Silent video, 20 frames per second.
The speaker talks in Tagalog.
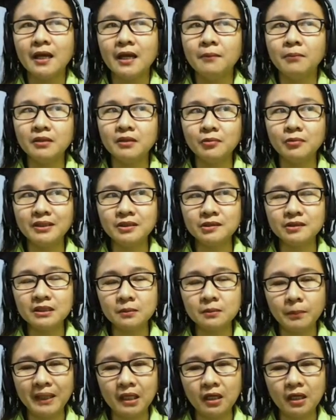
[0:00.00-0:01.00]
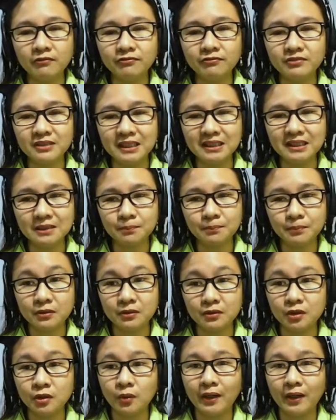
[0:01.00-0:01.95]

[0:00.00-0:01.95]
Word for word: But when you speak of dispute,